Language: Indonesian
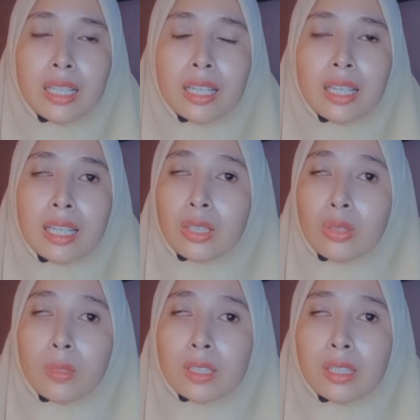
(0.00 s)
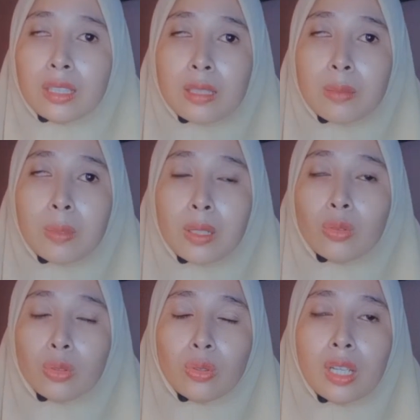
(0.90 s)
itu biasanya cepat
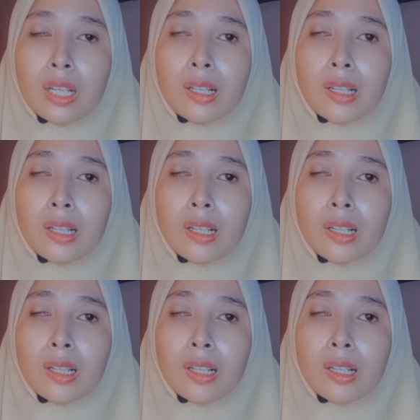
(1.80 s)
luntur ya